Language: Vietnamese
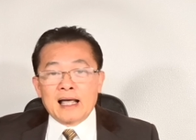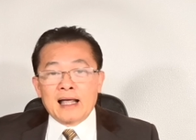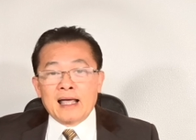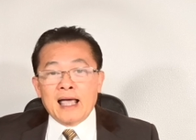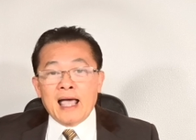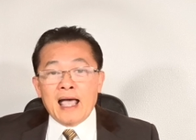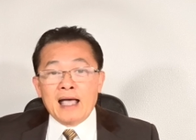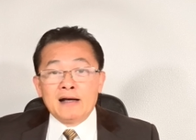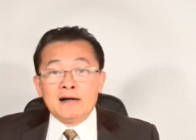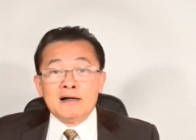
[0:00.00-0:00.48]

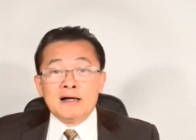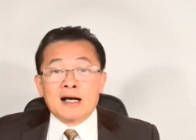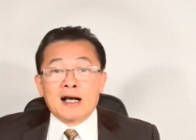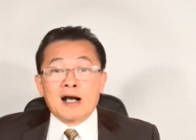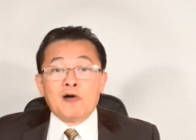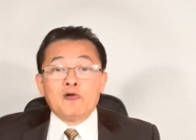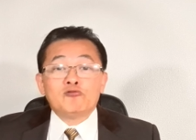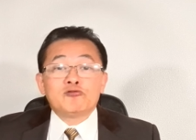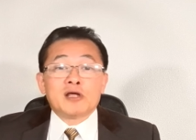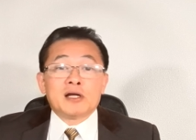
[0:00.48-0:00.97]
cài hai người
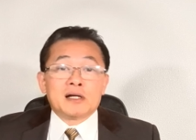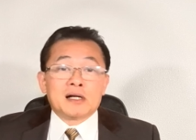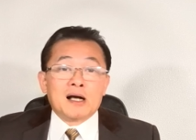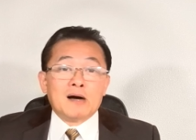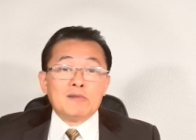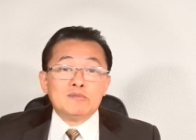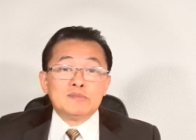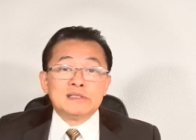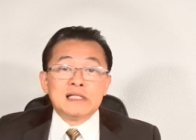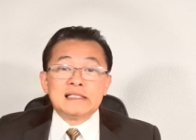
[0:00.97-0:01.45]
khẩu thành
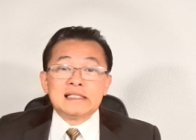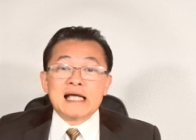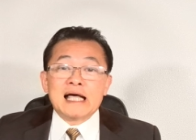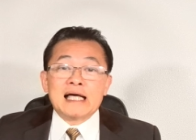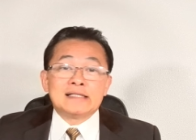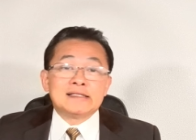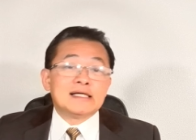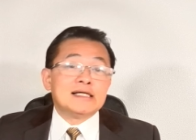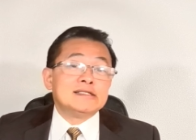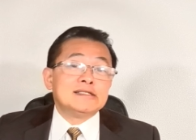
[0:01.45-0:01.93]
công trên
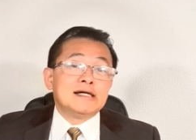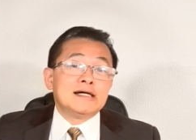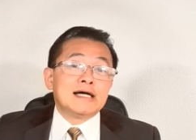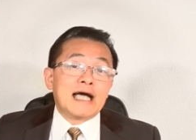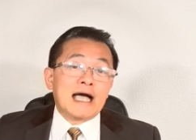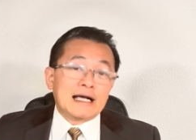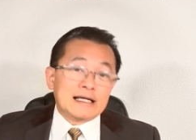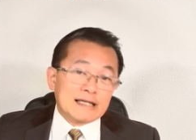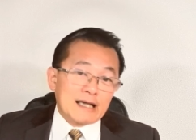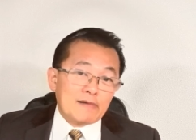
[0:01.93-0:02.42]
hai thế
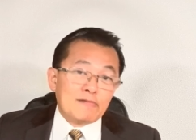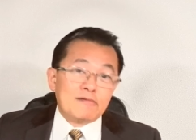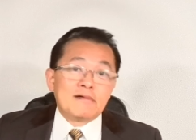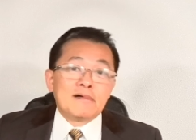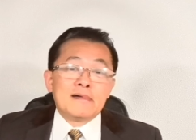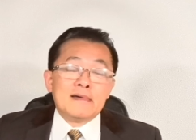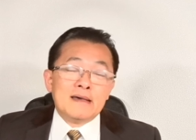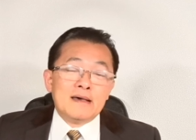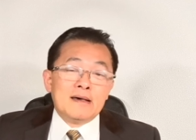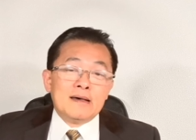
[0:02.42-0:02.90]
giới khác
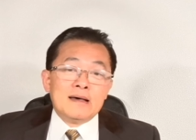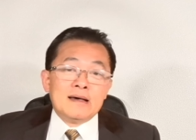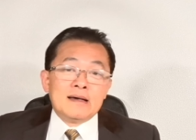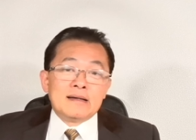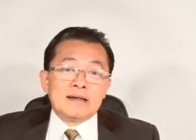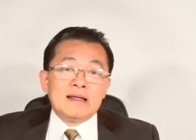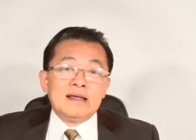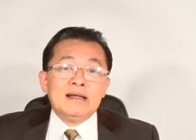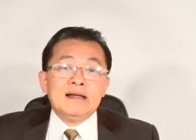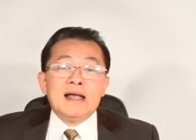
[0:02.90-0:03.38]
nhau
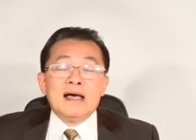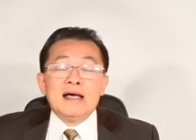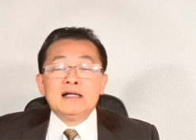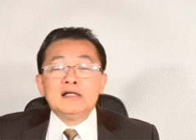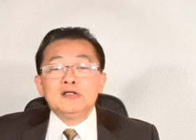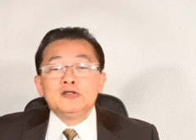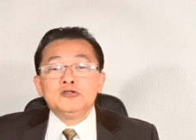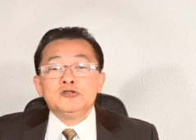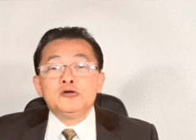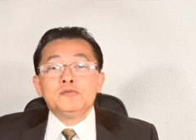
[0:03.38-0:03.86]
đi
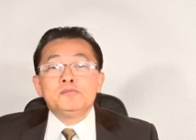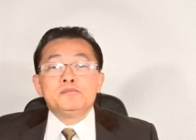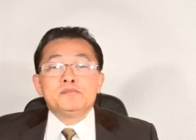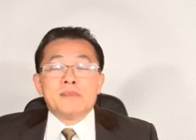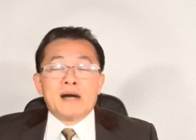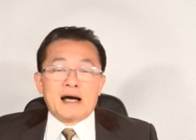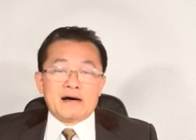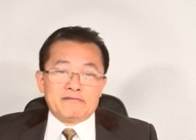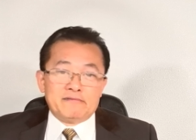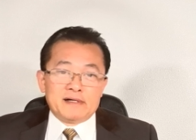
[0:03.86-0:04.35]
đến giúp
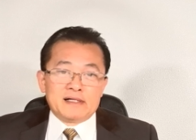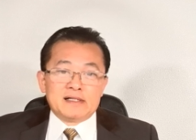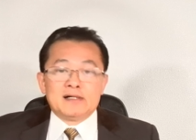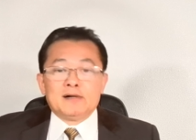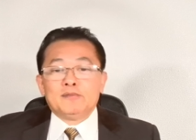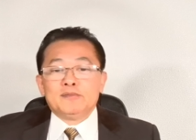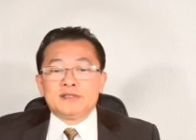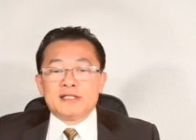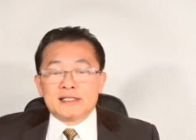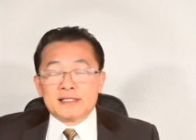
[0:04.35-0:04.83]
bà vận
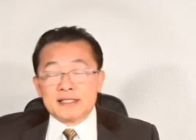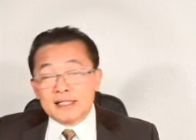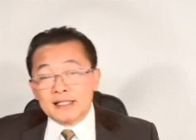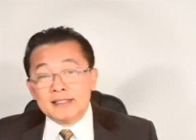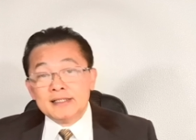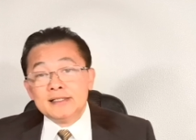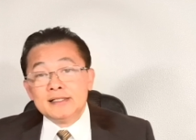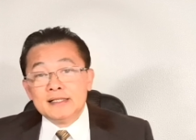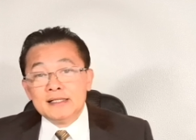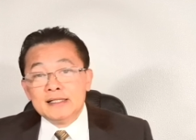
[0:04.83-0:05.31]
động tranh
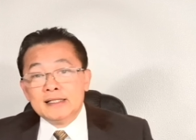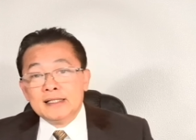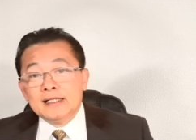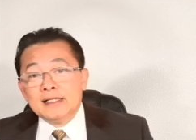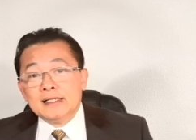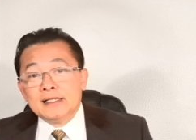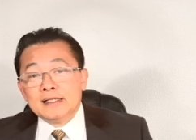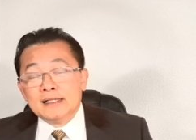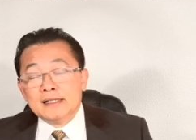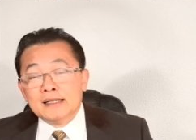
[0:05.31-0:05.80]
cử
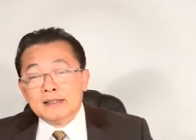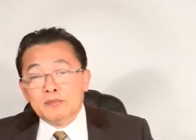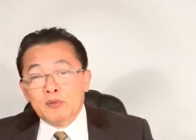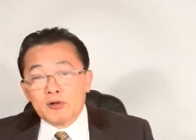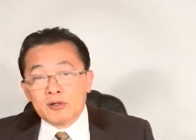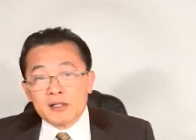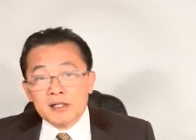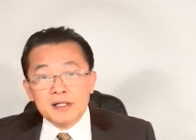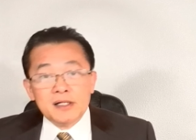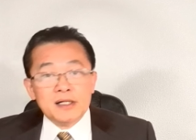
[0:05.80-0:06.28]
người
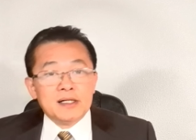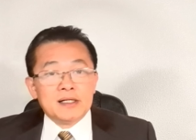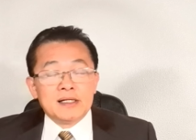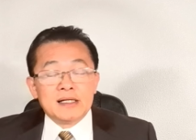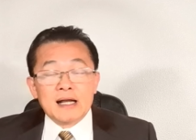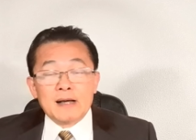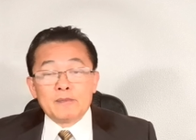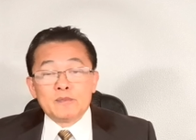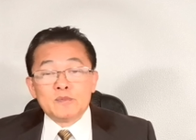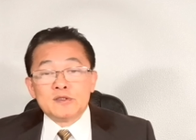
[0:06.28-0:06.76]
một
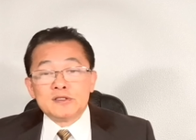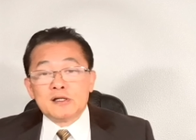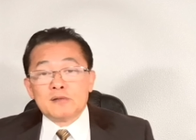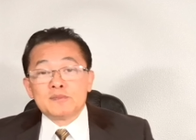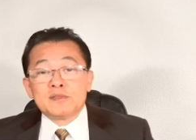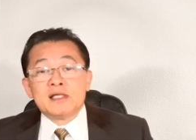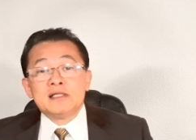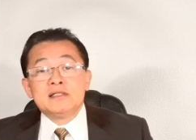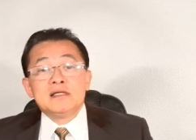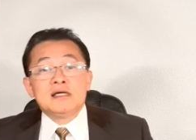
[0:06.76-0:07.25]
người nằm
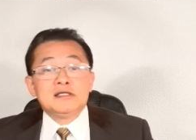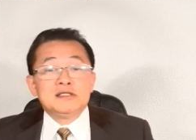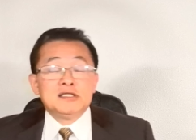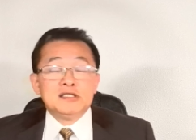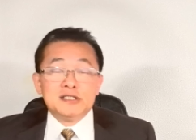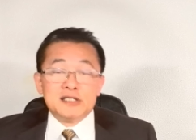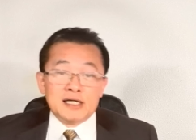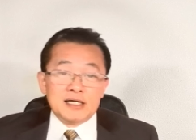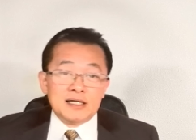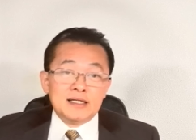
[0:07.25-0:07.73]
trong thế giới
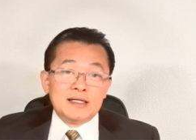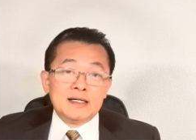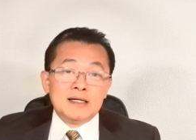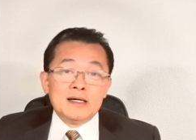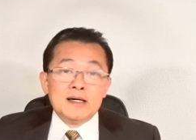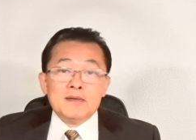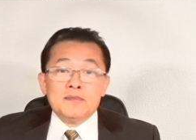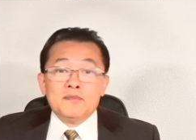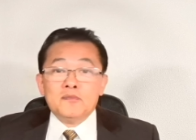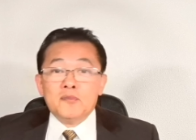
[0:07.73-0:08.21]
chính trị
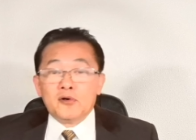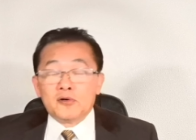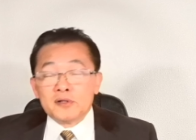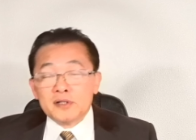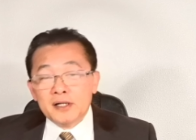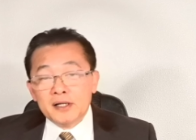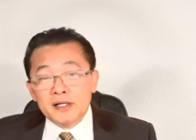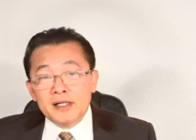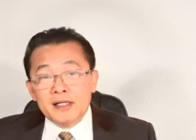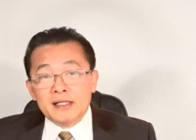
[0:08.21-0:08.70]
một
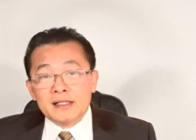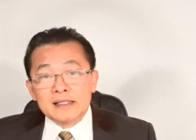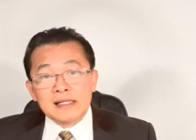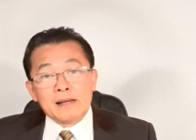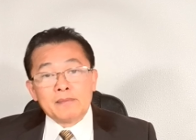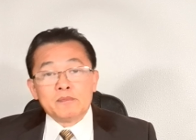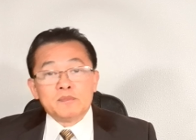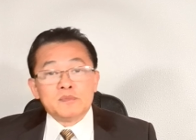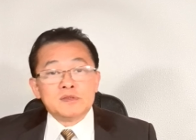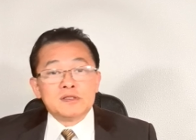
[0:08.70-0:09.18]
người
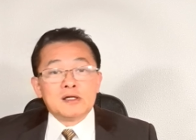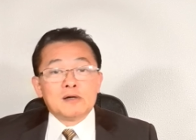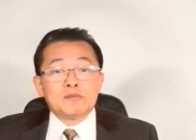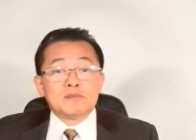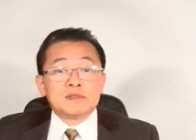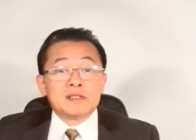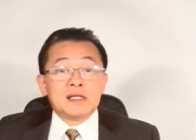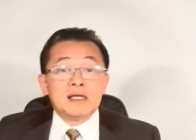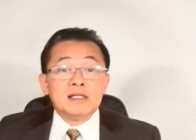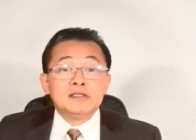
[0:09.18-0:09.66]
nằm
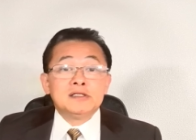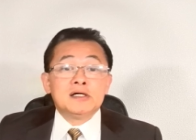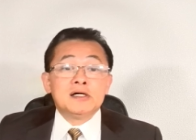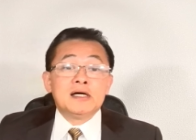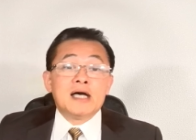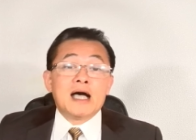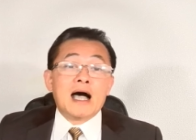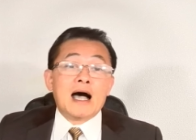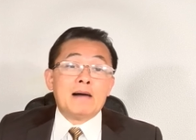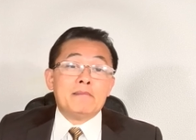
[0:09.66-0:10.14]
trong thế
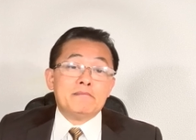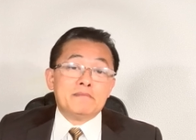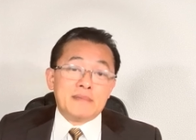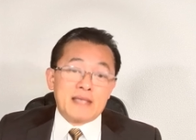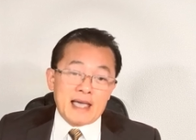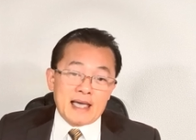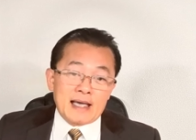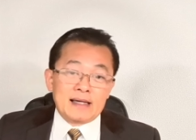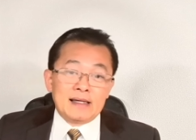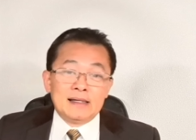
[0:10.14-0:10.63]
giới âm
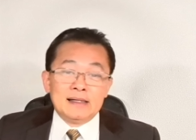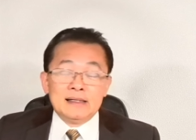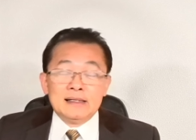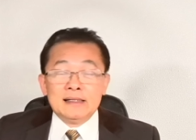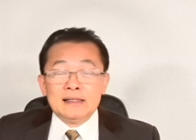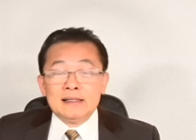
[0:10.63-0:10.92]
nhạc